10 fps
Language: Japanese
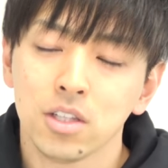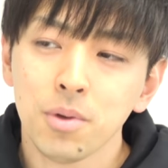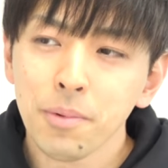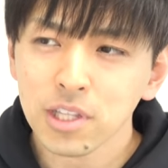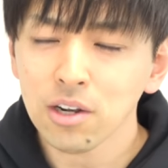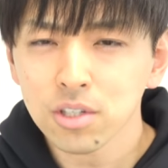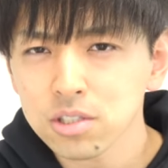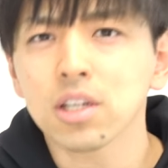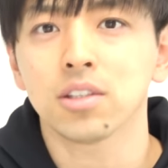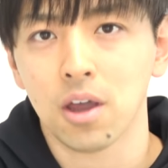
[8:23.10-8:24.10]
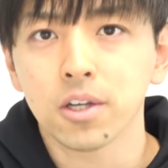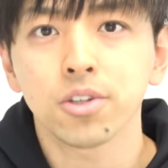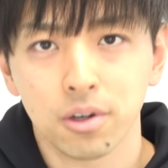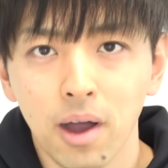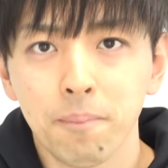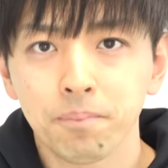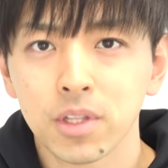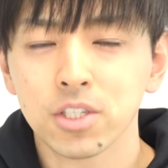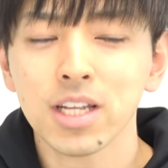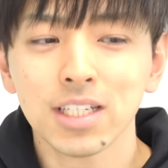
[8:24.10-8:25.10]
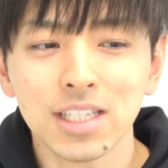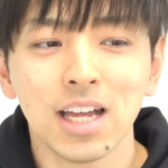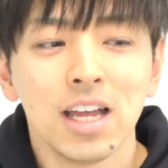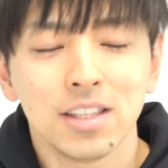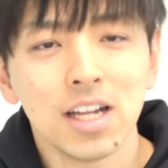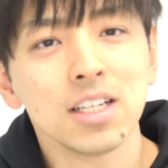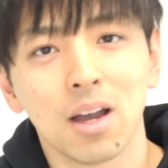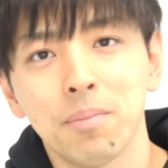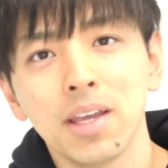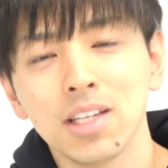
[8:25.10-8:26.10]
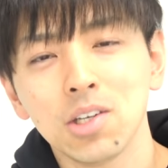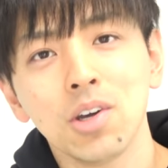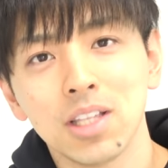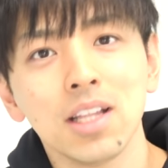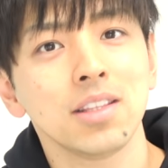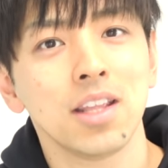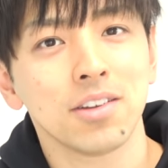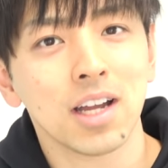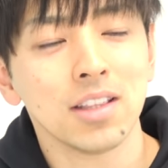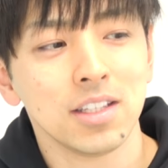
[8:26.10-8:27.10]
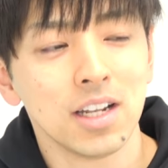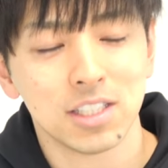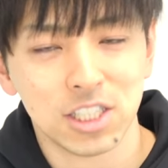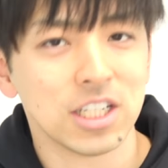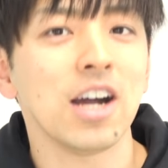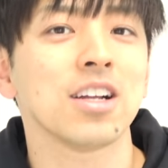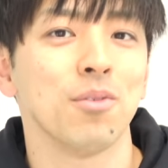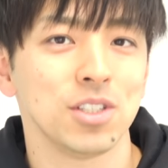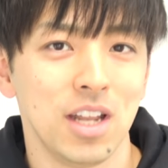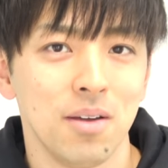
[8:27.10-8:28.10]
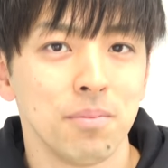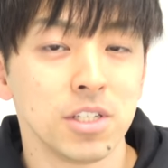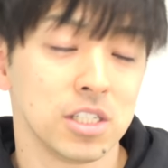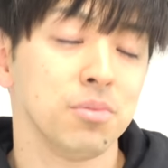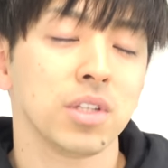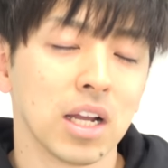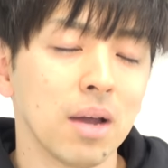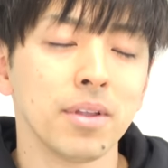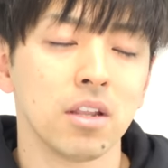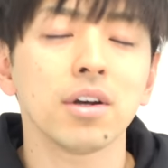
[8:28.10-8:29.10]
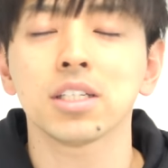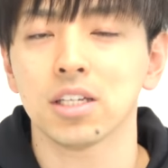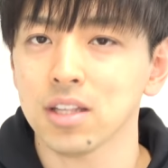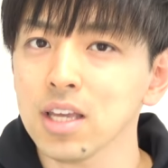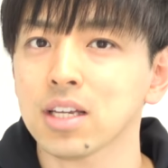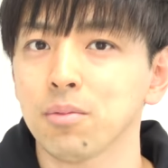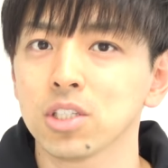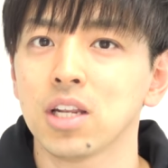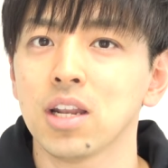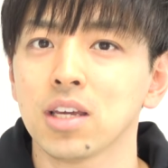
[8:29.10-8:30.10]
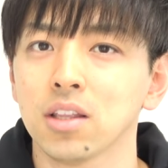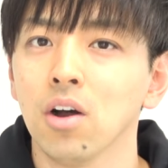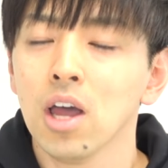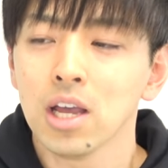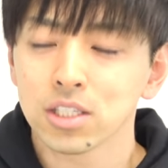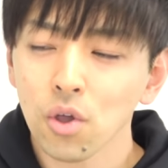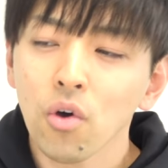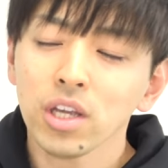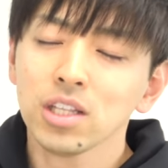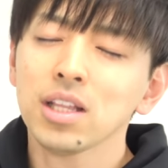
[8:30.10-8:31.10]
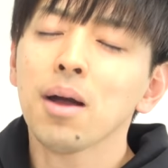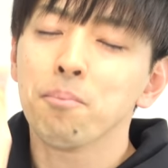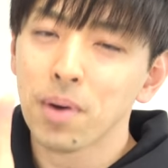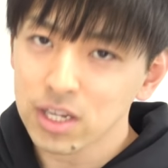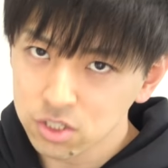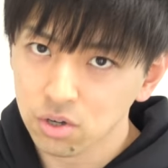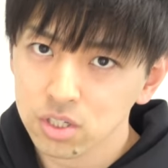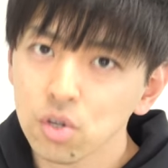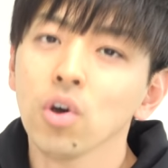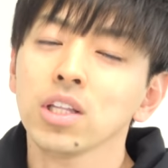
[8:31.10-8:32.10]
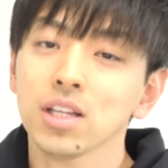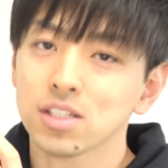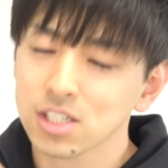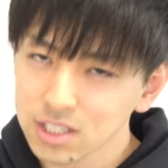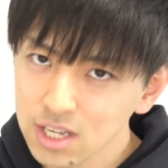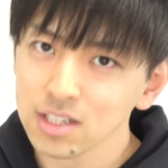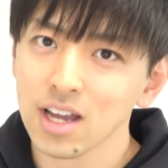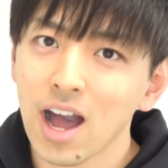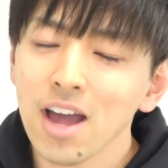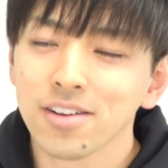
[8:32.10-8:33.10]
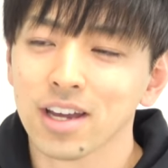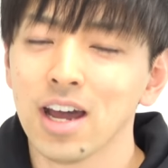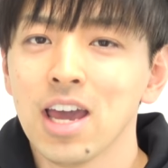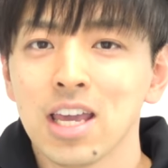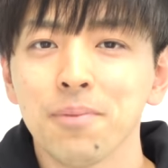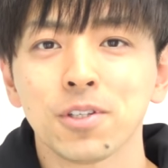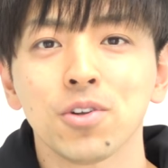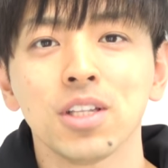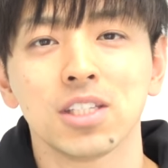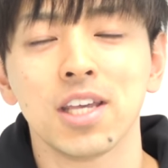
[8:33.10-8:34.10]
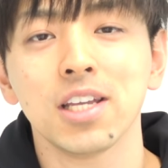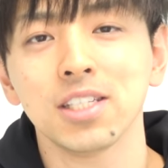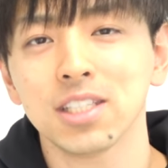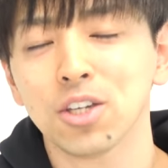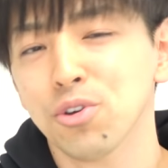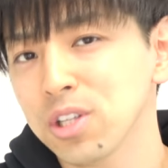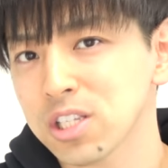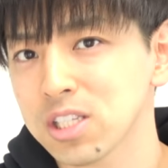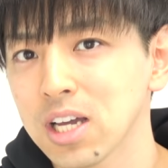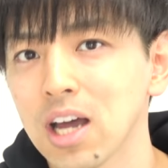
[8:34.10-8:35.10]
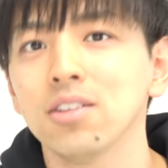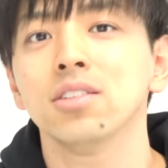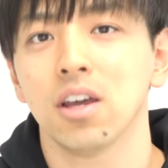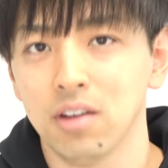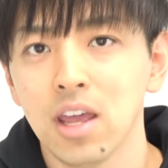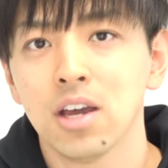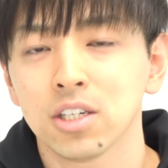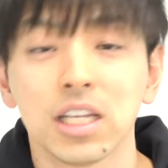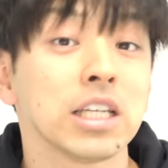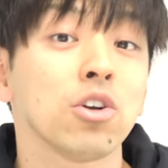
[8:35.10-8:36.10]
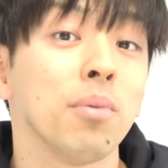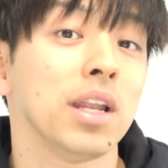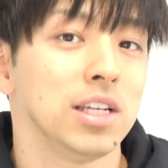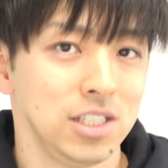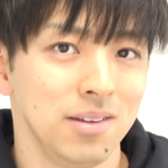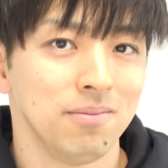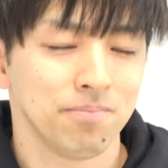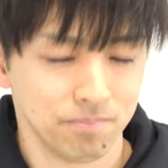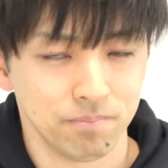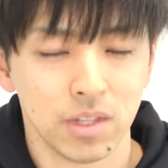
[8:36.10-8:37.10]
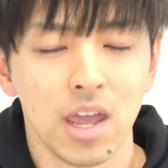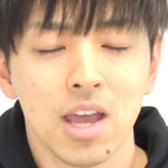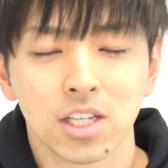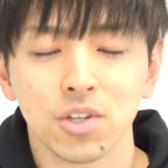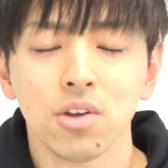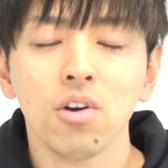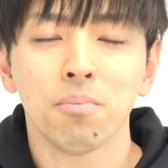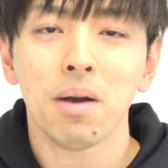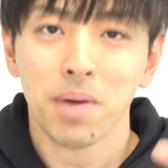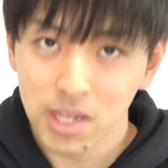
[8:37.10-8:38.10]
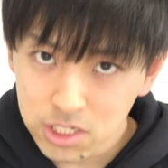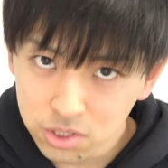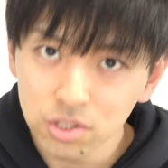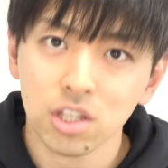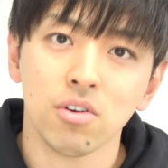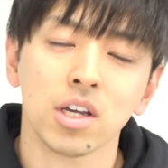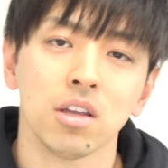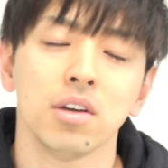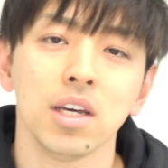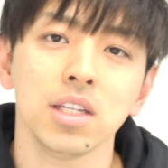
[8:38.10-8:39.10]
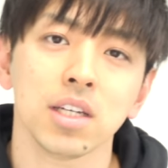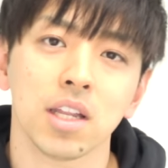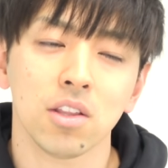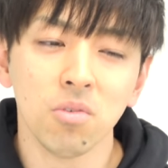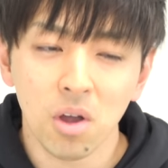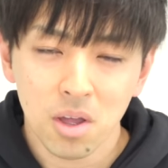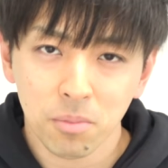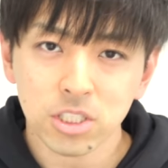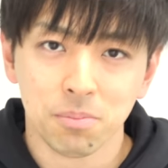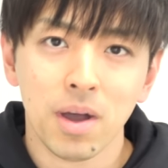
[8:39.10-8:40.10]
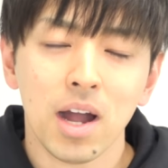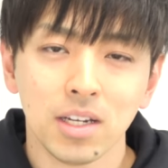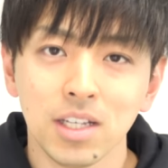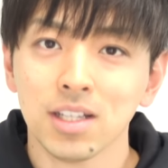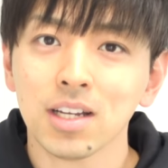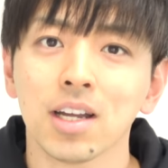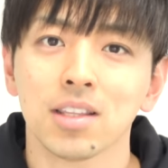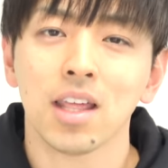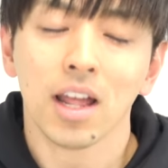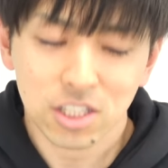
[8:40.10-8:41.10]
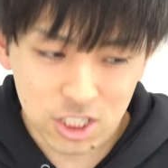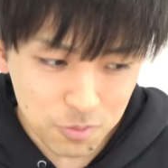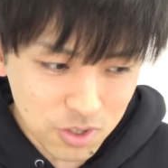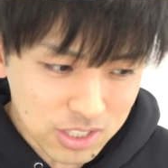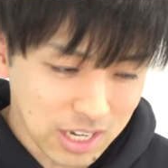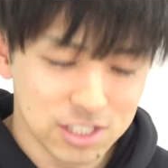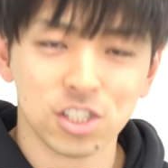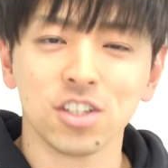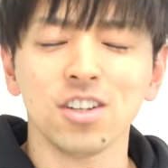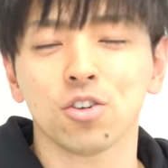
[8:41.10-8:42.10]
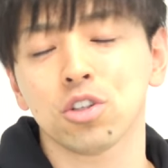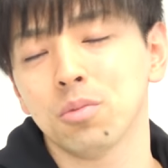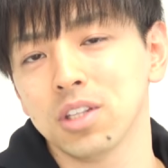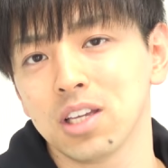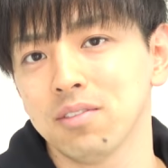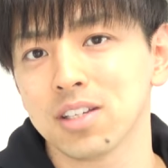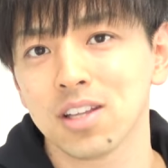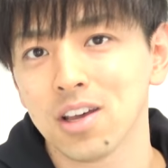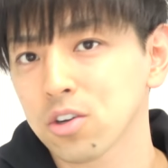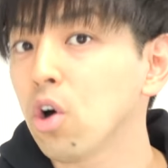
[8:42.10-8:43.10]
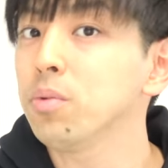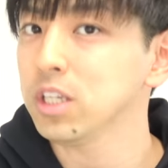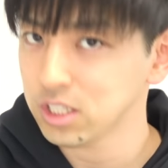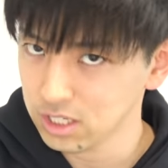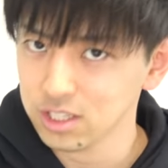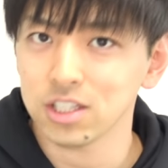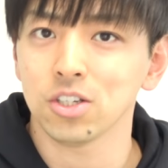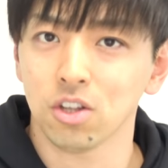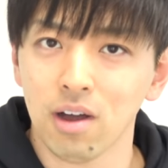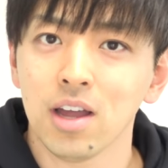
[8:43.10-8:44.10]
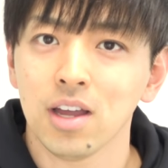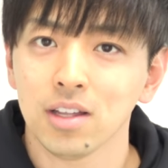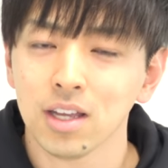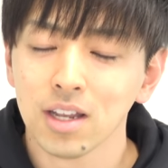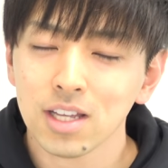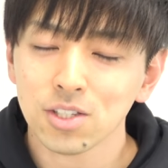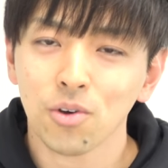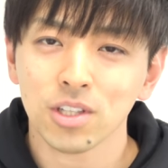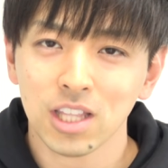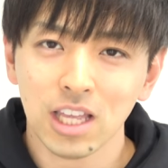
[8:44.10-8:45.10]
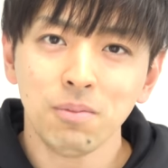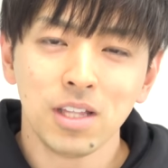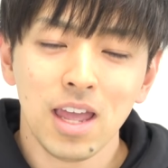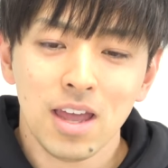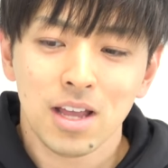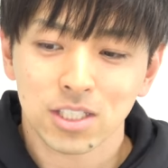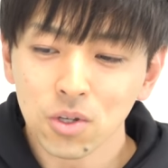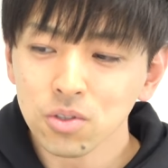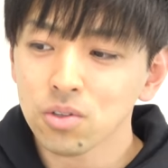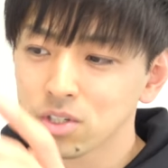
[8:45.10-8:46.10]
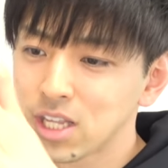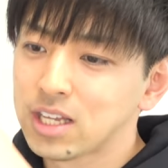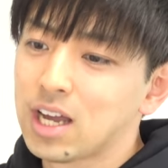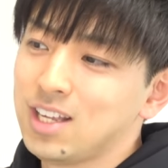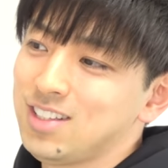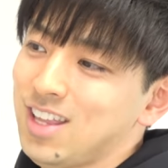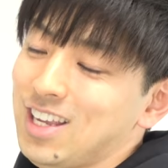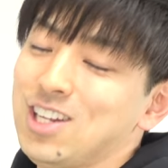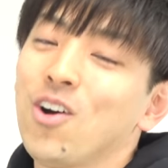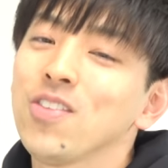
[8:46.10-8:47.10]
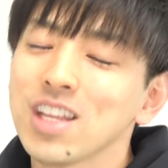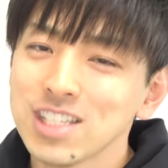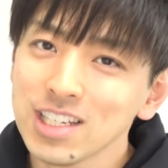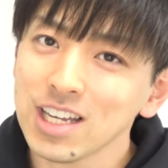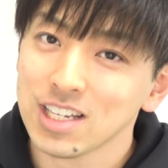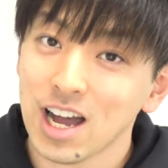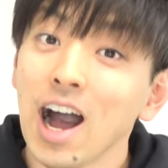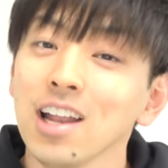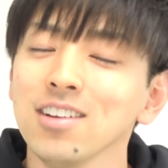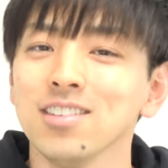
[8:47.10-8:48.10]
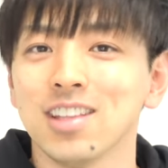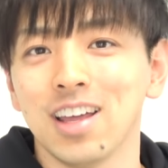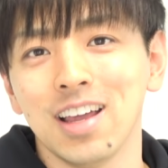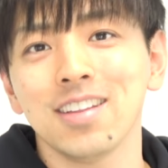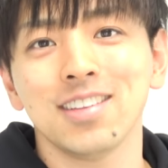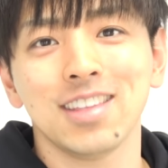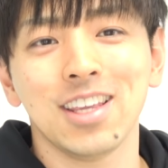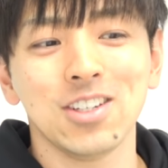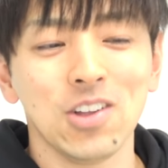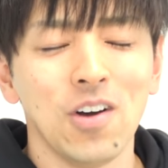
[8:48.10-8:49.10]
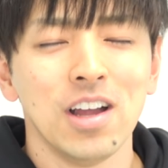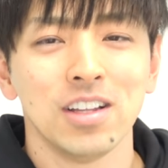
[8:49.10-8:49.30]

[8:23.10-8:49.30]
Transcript: でもやっぱ楽しそうだったよ、それは。で、それがさ、何か勉強になってるかって言ったら違うかもしれん。別に自分を高めてるわけじゃないかもしれないけど、そういった場所、そういった時間があるから、やっぱそれって精神的余裕につながるんだよね。塞ぎ込まないし。うん、でそれをまあ真似しろっていうわけではないんだけれども、もし周りになかったら自分から作ることもできます、コミュニティっていうのは。だからそういった意味で外の世界っていろんな世界があるんだなっていうのを